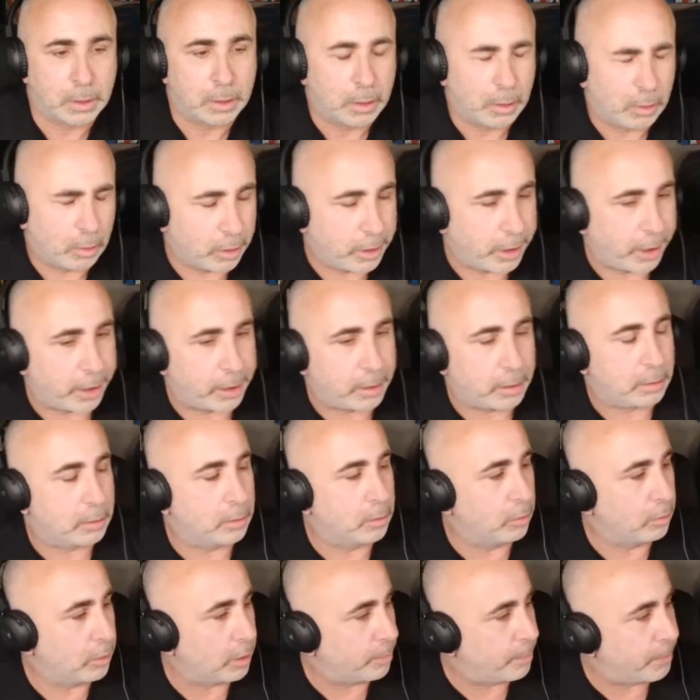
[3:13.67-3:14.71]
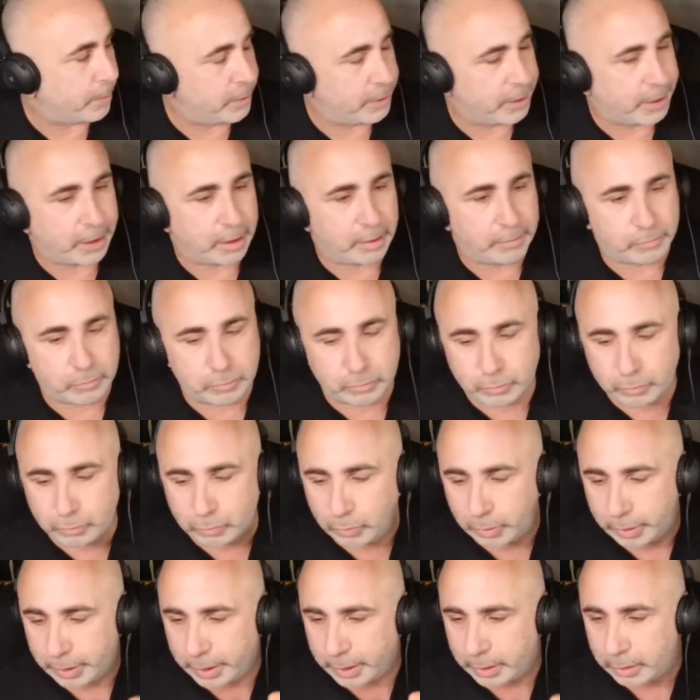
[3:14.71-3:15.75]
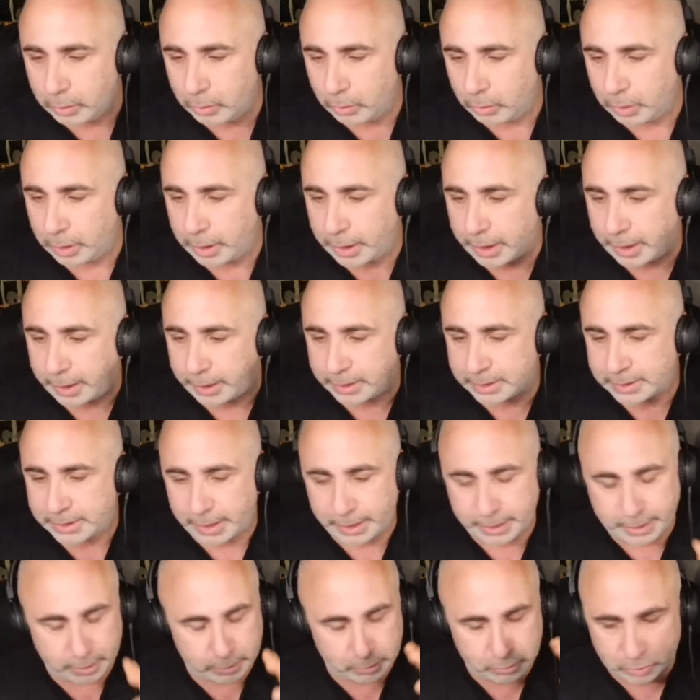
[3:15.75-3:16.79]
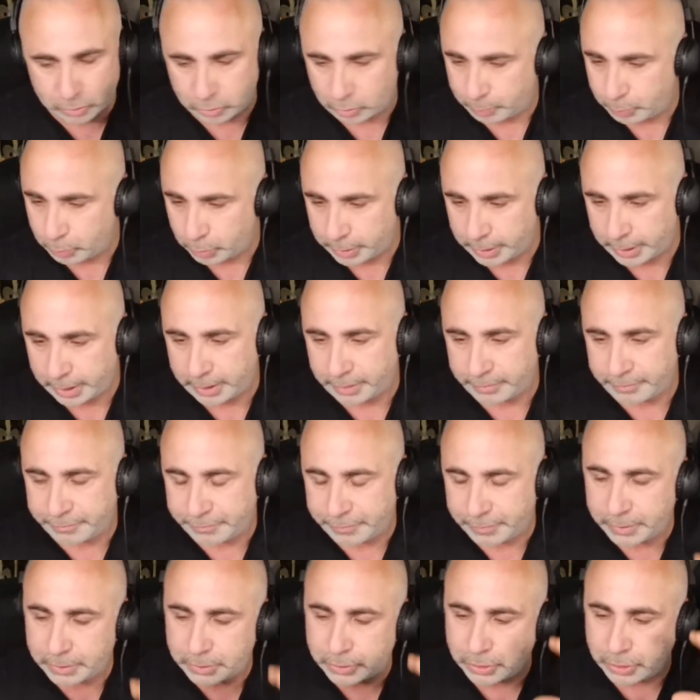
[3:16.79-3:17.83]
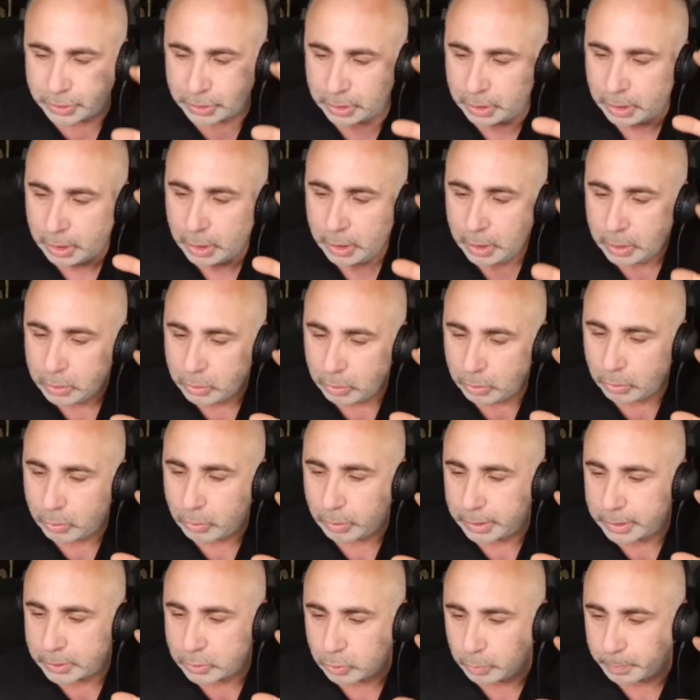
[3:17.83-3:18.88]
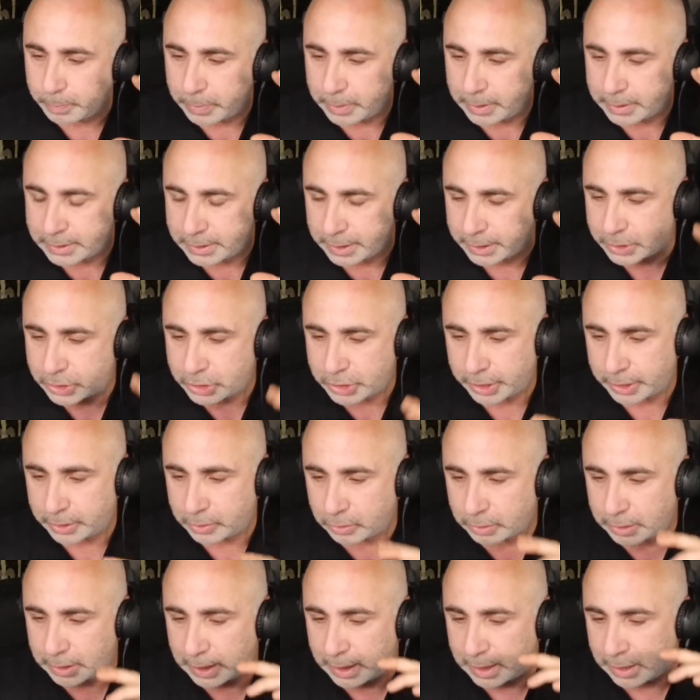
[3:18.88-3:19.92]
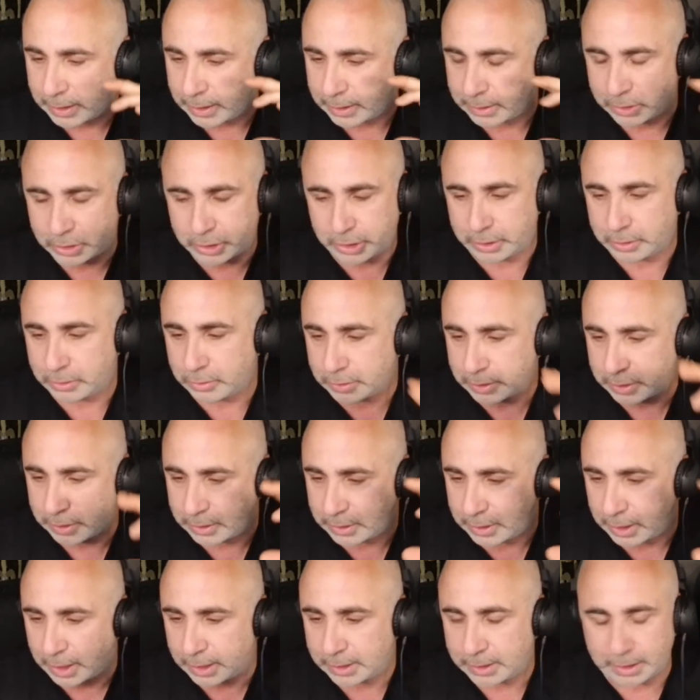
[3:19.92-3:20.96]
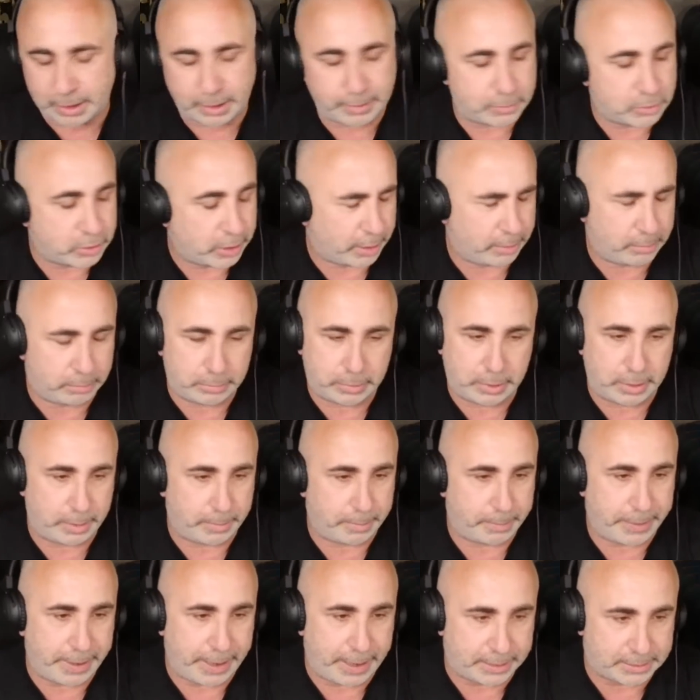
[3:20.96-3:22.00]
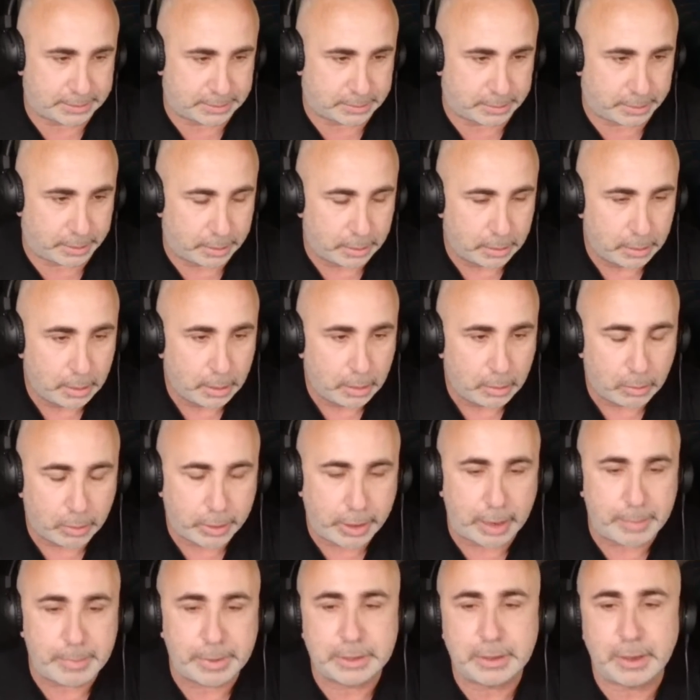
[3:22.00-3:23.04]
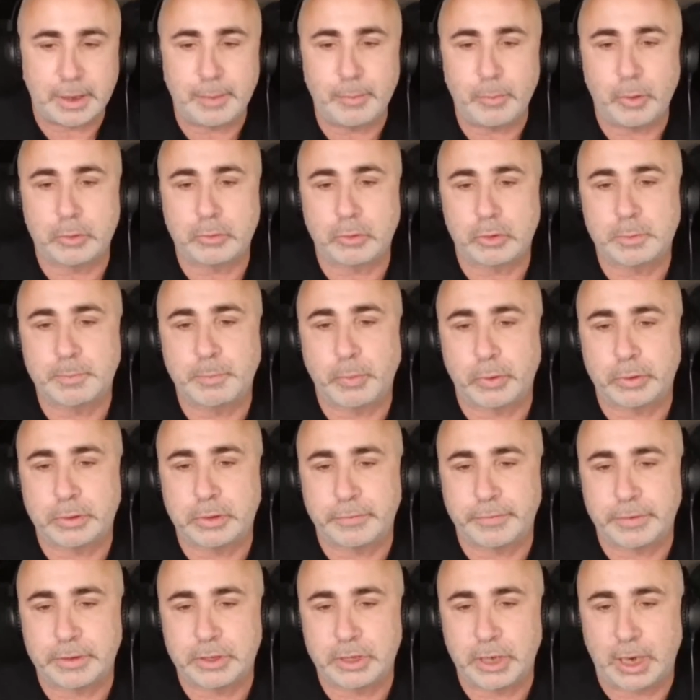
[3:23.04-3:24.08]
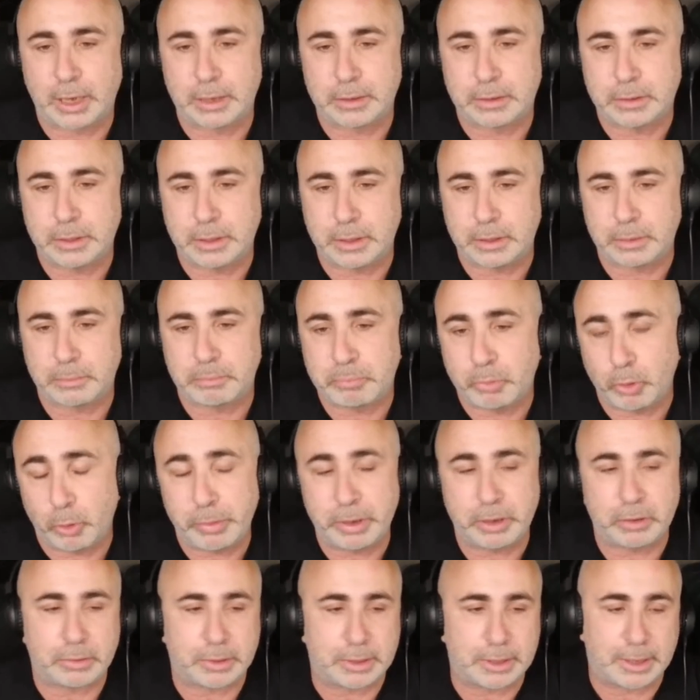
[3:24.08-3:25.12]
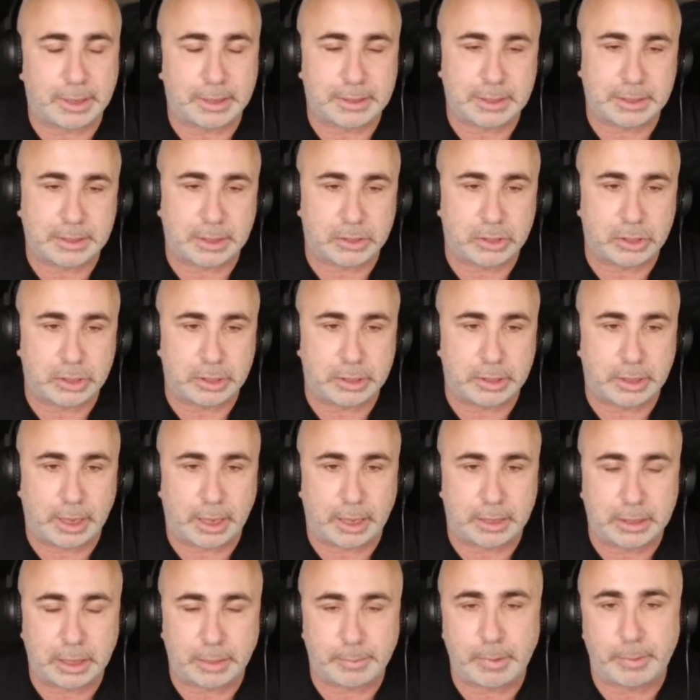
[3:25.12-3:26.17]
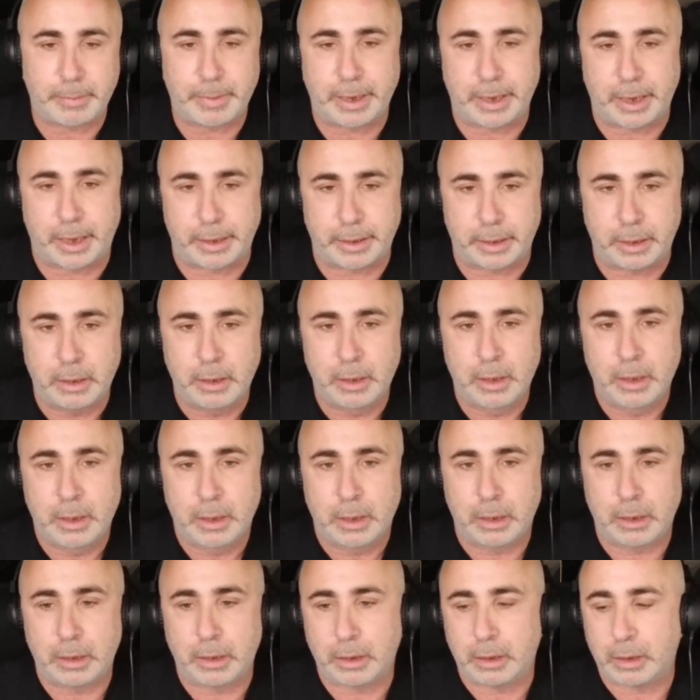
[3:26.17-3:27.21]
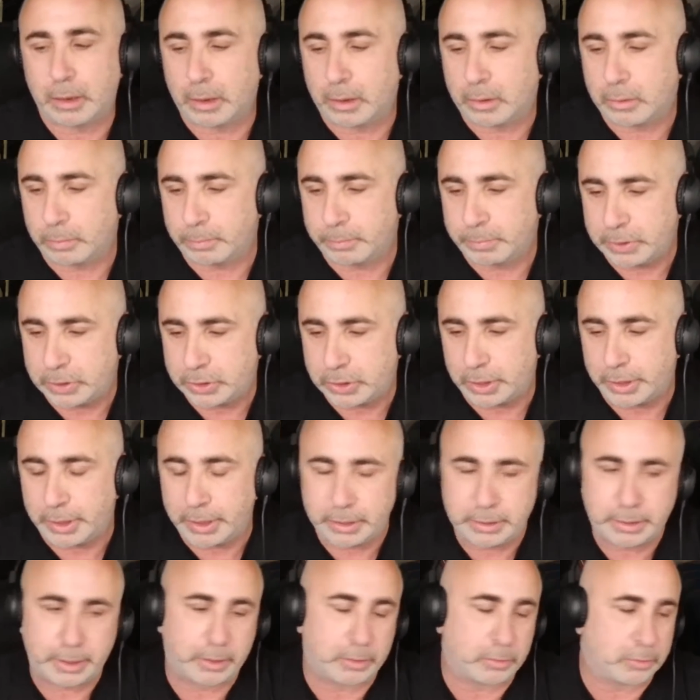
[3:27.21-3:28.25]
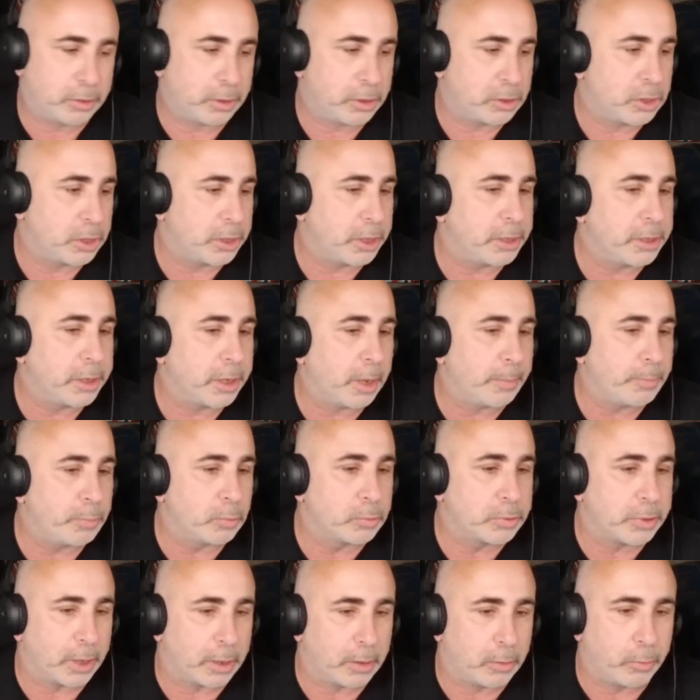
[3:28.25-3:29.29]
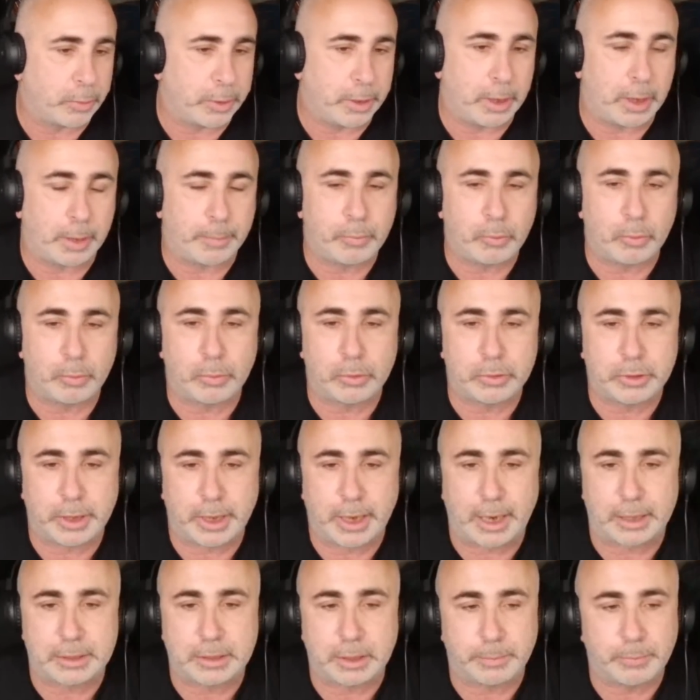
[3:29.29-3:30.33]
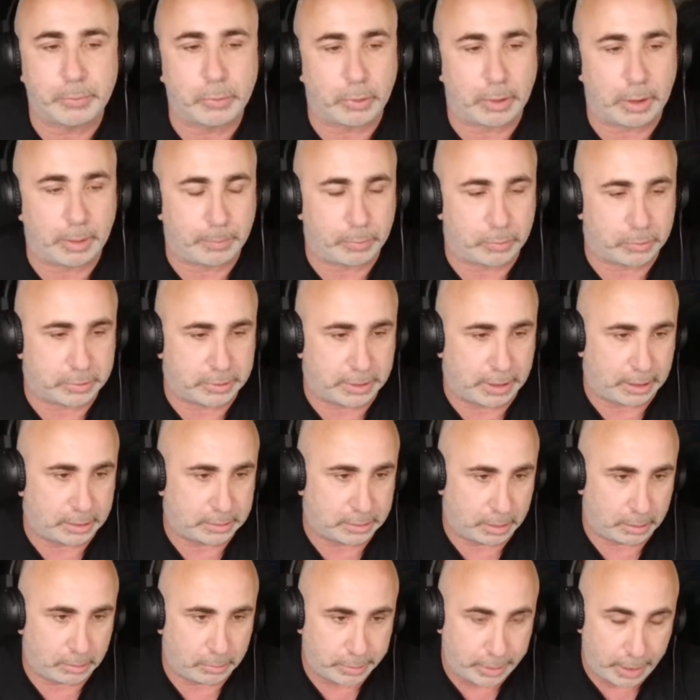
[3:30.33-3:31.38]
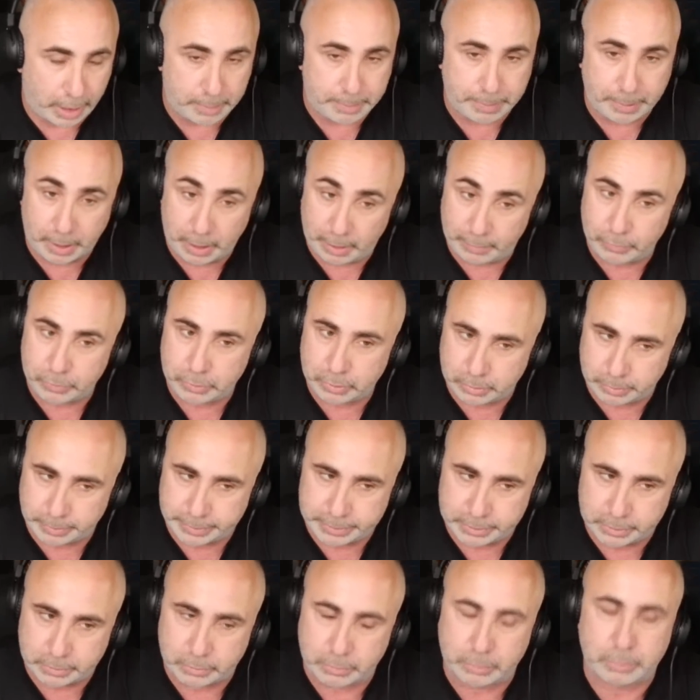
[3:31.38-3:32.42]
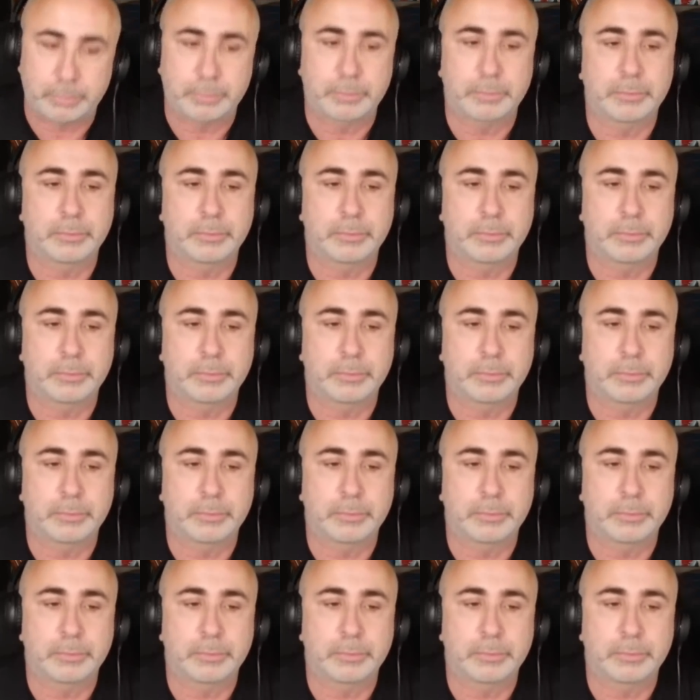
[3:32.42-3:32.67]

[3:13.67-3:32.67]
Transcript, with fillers: Ok, non la Panigale V2, non le R6 che non sono più neanche in fish, non quelle sub, le 600 da 170, cioè delle bestie, ok, ma delle moto sportiveggianti, più o meno della stessa cilindrata, ma magari eh, con bicilindriche o tricilindriche, più tranquille, più moderate, più alla portata. Ok, parlavo di questo.